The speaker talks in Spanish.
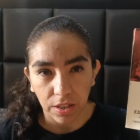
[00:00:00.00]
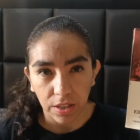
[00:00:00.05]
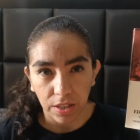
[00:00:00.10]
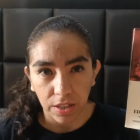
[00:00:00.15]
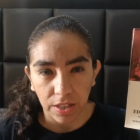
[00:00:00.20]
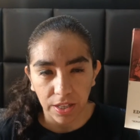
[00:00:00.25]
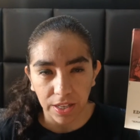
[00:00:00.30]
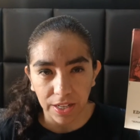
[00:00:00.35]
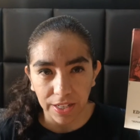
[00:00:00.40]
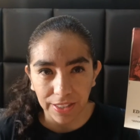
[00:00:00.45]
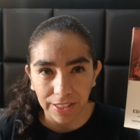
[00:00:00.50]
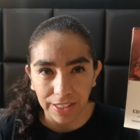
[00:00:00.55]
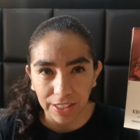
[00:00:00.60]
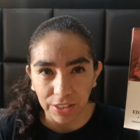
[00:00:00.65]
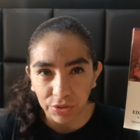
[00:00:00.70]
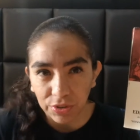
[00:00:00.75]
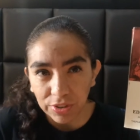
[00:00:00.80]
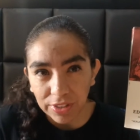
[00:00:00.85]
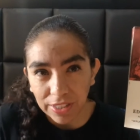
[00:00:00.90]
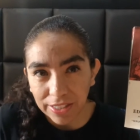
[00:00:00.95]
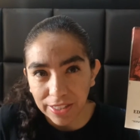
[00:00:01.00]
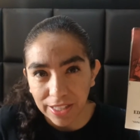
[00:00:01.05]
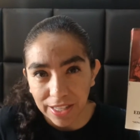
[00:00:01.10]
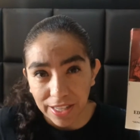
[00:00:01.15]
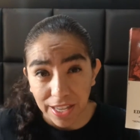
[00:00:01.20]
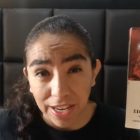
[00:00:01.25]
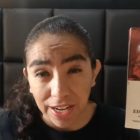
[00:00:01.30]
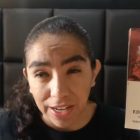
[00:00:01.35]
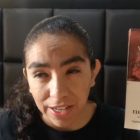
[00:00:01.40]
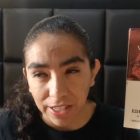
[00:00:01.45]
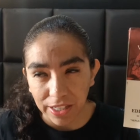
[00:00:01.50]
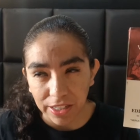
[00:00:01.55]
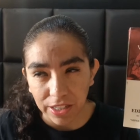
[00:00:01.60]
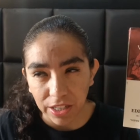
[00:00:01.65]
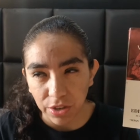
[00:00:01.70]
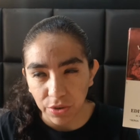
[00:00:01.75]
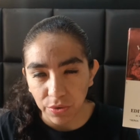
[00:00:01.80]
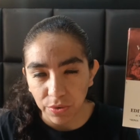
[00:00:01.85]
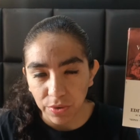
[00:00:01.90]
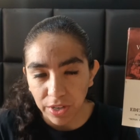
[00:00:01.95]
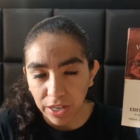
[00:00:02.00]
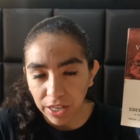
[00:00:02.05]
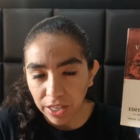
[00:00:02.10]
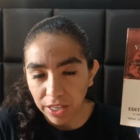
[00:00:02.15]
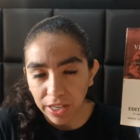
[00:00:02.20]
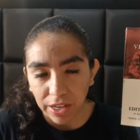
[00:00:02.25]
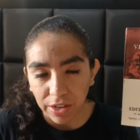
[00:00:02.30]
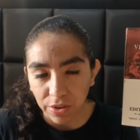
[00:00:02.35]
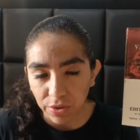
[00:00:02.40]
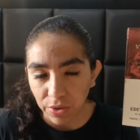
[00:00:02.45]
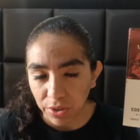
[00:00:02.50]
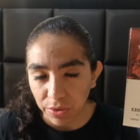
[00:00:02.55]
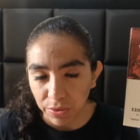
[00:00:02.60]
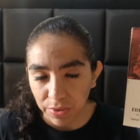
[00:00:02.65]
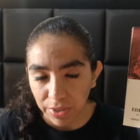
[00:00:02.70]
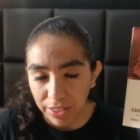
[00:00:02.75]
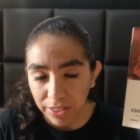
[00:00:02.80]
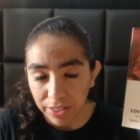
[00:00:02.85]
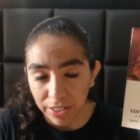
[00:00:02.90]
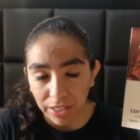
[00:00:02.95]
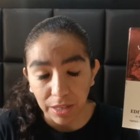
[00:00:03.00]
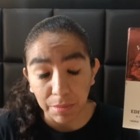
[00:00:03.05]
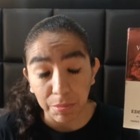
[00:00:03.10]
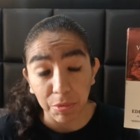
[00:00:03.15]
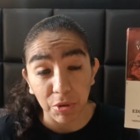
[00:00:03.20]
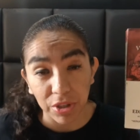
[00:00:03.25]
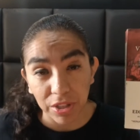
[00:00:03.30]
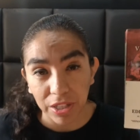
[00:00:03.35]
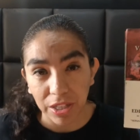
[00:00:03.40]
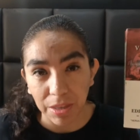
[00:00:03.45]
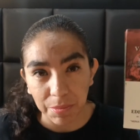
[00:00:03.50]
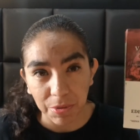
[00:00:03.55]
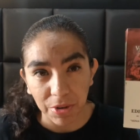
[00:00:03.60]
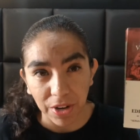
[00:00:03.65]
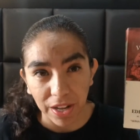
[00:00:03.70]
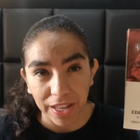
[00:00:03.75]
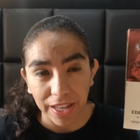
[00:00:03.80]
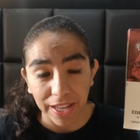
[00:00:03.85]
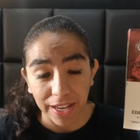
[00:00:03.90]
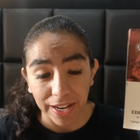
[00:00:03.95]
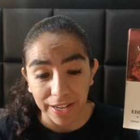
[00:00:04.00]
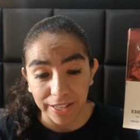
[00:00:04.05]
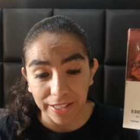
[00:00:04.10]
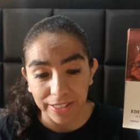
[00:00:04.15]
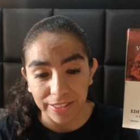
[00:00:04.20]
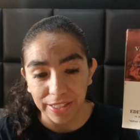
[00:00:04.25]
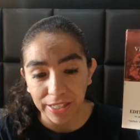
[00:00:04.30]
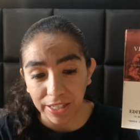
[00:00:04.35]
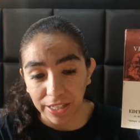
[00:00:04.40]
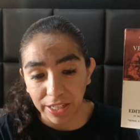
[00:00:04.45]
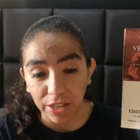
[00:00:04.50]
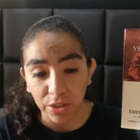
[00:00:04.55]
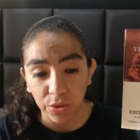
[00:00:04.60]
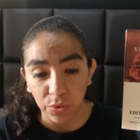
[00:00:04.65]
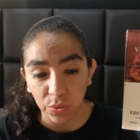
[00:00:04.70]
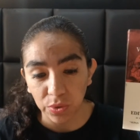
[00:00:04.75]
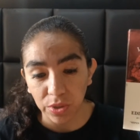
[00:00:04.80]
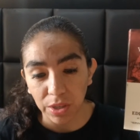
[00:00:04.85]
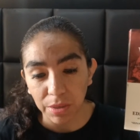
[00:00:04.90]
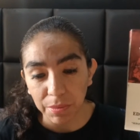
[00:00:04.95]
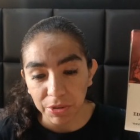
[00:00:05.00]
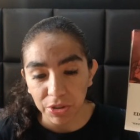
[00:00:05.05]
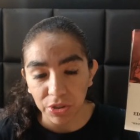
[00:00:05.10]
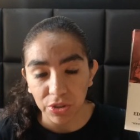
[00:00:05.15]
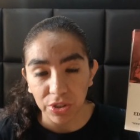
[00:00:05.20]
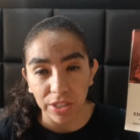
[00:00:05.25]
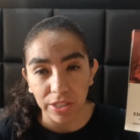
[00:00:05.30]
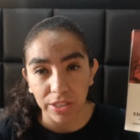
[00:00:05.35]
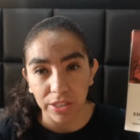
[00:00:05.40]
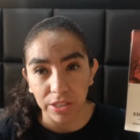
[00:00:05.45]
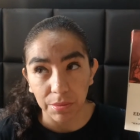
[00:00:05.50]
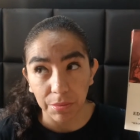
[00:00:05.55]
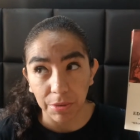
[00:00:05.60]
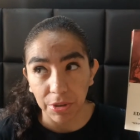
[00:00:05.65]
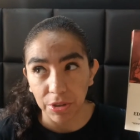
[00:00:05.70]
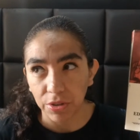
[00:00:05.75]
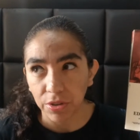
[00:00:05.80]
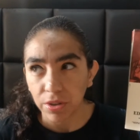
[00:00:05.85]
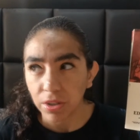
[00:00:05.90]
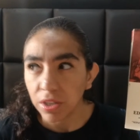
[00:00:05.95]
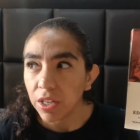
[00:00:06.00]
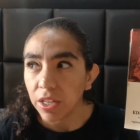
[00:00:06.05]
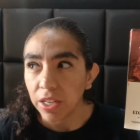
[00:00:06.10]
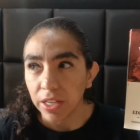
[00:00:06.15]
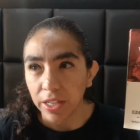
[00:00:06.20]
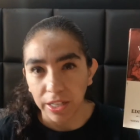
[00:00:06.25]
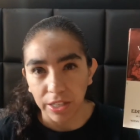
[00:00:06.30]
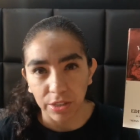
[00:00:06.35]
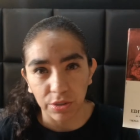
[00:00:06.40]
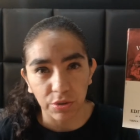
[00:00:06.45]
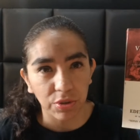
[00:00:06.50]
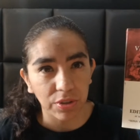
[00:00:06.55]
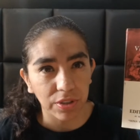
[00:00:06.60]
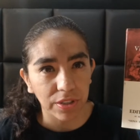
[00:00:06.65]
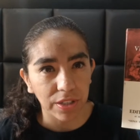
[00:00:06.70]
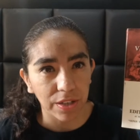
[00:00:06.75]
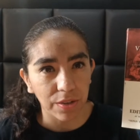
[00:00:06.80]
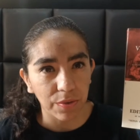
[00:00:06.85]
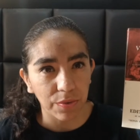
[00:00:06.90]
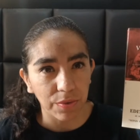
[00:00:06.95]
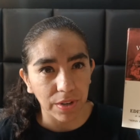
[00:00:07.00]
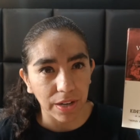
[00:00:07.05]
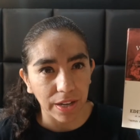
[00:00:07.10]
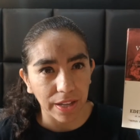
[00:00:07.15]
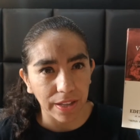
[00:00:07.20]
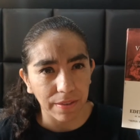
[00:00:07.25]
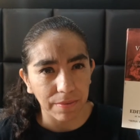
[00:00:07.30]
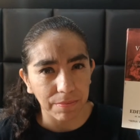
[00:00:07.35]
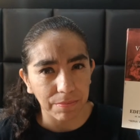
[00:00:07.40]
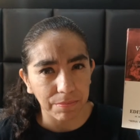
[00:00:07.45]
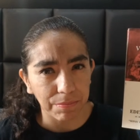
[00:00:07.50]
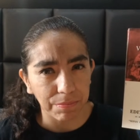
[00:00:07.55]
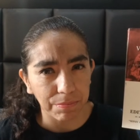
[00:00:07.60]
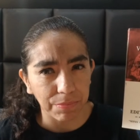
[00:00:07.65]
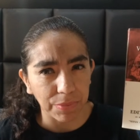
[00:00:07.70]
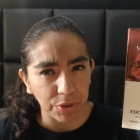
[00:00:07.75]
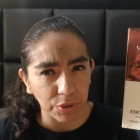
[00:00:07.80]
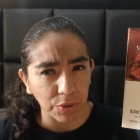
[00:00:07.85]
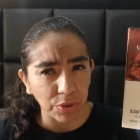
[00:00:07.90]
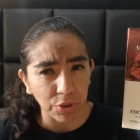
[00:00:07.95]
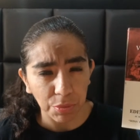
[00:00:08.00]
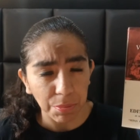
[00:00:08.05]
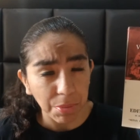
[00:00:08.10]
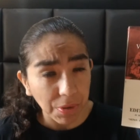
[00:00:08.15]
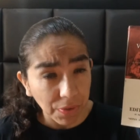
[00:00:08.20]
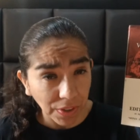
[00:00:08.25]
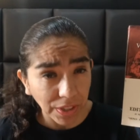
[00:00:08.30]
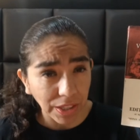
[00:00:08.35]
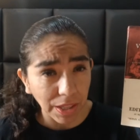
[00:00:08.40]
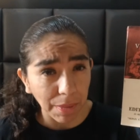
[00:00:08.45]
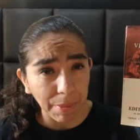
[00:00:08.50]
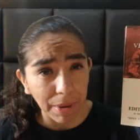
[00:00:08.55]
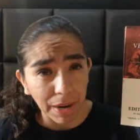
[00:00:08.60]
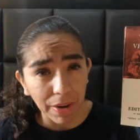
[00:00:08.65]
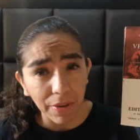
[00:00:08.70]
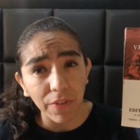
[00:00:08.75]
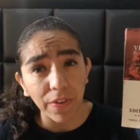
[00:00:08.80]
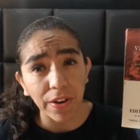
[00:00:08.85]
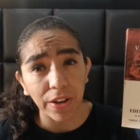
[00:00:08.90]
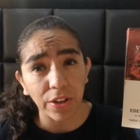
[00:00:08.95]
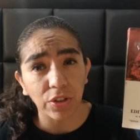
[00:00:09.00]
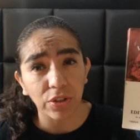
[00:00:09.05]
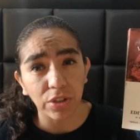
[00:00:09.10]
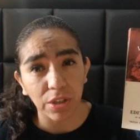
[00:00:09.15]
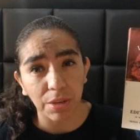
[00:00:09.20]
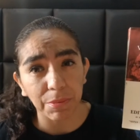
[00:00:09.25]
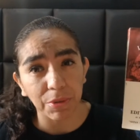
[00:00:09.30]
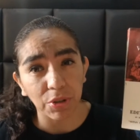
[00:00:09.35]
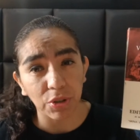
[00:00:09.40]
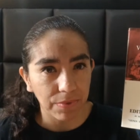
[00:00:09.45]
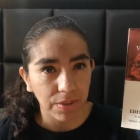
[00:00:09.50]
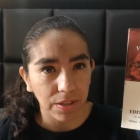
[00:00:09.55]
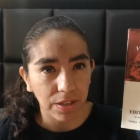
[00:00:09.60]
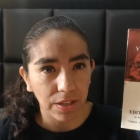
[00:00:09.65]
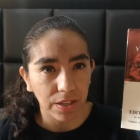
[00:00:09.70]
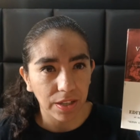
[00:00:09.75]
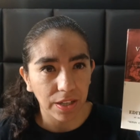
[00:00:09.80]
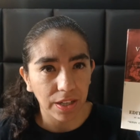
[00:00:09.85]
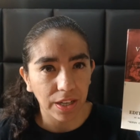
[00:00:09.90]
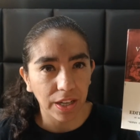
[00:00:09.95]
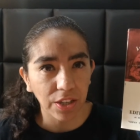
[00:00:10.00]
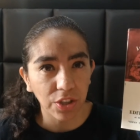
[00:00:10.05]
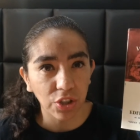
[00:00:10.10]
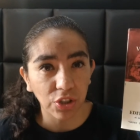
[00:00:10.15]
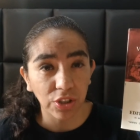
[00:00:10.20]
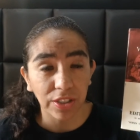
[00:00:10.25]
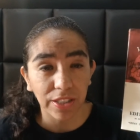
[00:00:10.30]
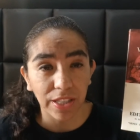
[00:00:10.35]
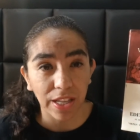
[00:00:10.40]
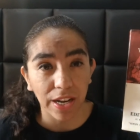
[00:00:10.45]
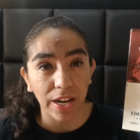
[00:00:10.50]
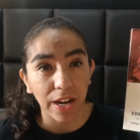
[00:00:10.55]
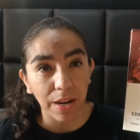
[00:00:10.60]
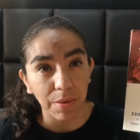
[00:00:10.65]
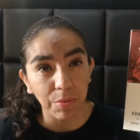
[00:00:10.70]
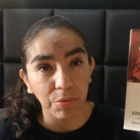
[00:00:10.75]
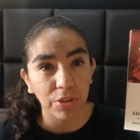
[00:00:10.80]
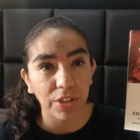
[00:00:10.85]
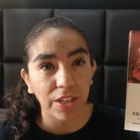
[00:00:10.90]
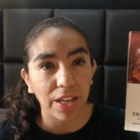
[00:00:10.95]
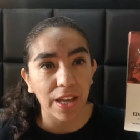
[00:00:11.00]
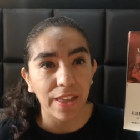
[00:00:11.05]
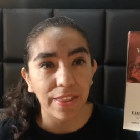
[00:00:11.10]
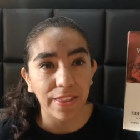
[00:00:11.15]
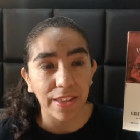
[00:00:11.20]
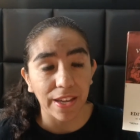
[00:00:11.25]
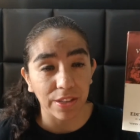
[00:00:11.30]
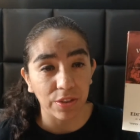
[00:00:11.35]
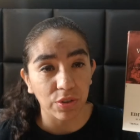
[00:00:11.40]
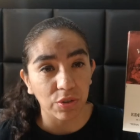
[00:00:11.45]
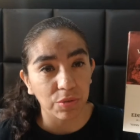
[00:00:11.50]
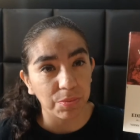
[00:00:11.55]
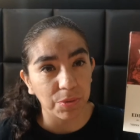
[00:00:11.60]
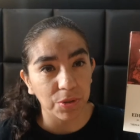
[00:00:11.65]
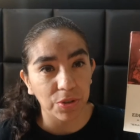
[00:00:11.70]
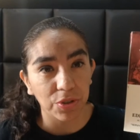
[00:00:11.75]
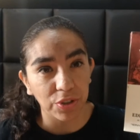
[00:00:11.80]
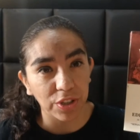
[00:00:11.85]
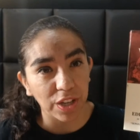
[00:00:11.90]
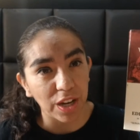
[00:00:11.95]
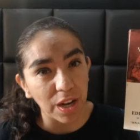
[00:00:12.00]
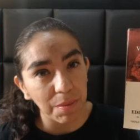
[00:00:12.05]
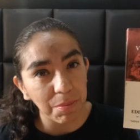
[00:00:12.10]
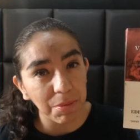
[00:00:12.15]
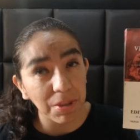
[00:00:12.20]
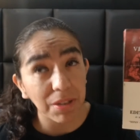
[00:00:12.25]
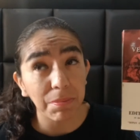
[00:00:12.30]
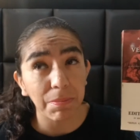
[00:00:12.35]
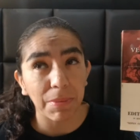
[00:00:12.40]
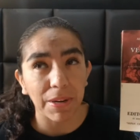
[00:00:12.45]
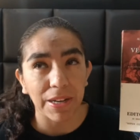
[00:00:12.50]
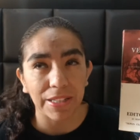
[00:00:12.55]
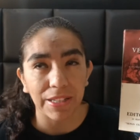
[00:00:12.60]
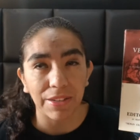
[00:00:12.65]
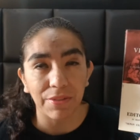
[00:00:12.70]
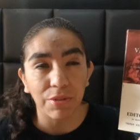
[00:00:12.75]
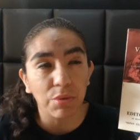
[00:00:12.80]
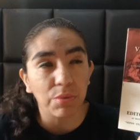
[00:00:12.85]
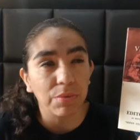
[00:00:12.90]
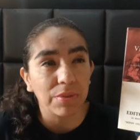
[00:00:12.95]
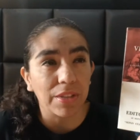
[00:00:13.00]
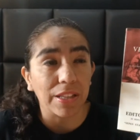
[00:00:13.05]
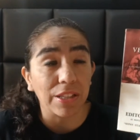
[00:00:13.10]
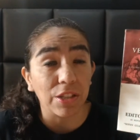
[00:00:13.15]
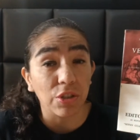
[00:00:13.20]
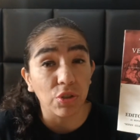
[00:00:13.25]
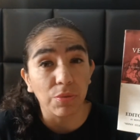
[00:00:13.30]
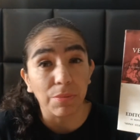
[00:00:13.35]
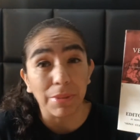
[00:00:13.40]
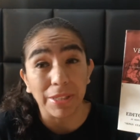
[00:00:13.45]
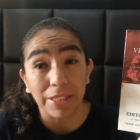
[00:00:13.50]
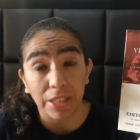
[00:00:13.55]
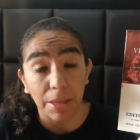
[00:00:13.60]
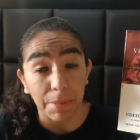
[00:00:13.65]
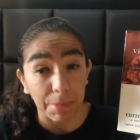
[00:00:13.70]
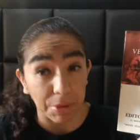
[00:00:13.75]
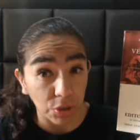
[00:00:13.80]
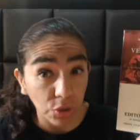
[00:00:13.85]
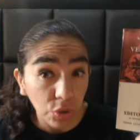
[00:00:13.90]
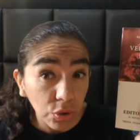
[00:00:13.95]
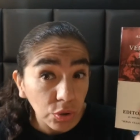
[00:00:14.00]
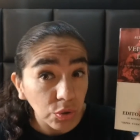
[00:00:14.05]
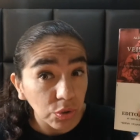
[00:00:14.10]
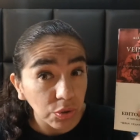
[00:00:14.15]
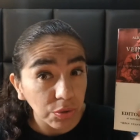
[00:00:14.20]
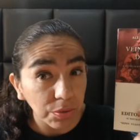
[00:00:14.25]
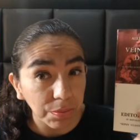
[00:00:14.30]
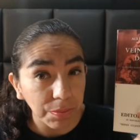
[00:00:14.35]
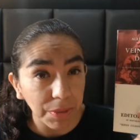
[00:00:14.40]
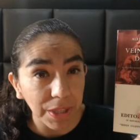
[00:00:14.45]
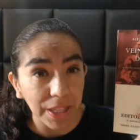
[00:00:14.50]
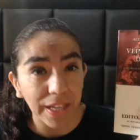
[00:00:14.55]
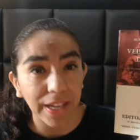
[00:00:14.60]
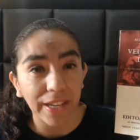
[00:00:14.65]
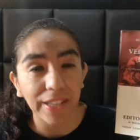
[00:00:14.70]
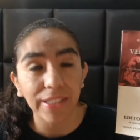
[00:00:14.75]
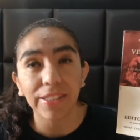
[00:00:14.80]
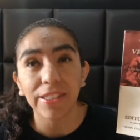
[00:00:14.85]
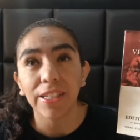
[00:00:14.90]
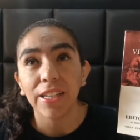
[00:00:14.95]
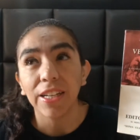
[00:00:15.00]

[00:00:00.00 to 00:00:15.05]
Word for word: Y en ese caso es D'Artagnan el que tiene un encargo, hay una intriga política por ahí el que se requieren sus servicios y él dice, bueno, esto sería una pues, situación perfecta para volver a encontrarme con... Entonces sale en la búsqueda de Atos, por y Aramis para saber un tantito más qué pasó con sus vidas